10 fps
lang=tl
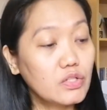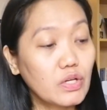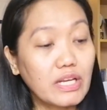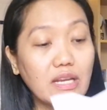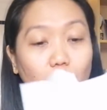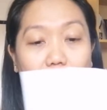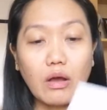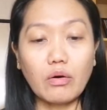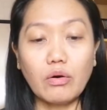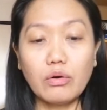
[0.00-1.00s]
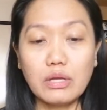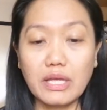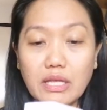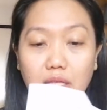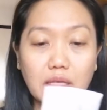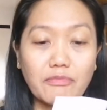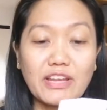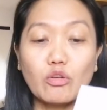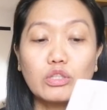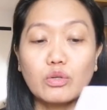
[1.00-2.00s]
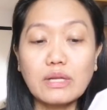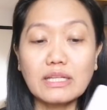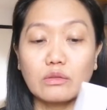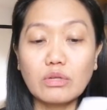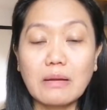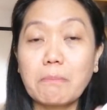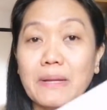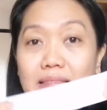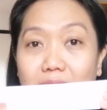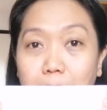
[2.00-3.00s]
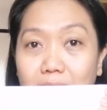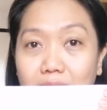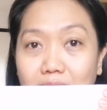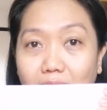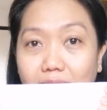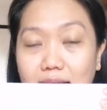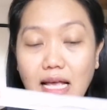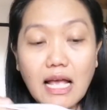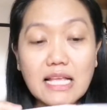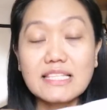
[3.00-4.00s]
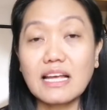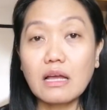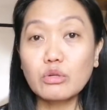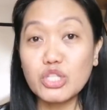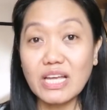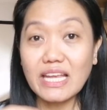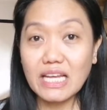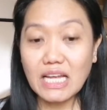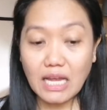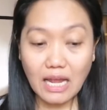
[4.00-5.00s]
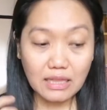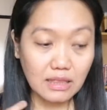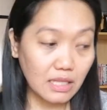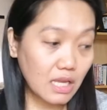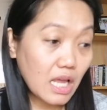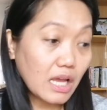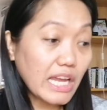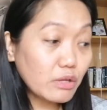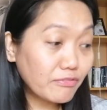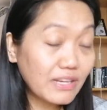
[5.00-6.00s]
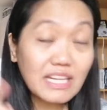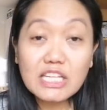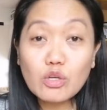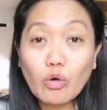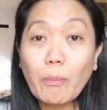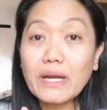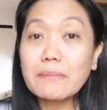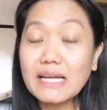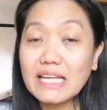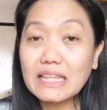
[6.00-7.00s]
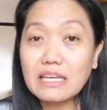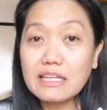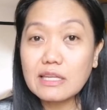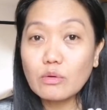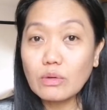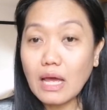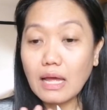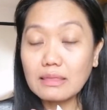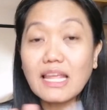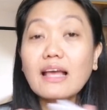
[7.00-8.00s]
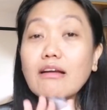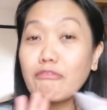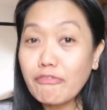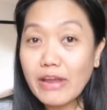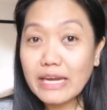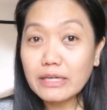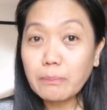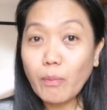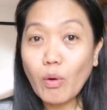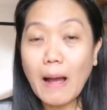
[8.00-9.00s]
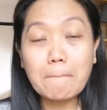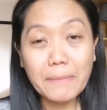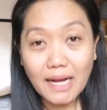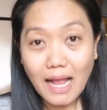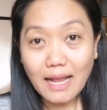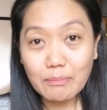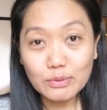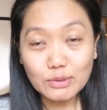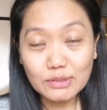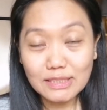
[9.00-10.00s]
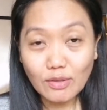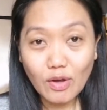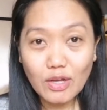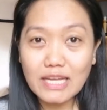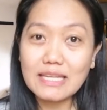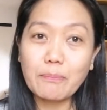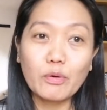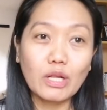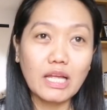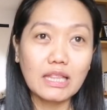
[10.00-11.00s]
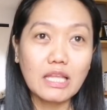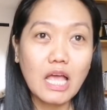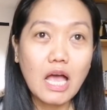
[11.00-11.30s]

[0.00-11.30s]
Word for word: So, ang ginawa ko, finold ko lang to ng pantay-pantay. Saka ko siya ikakat. Ngayon, vinidyo ko para makita ninyo na talagang fair po ang pagkakabunot nito. Hindi porket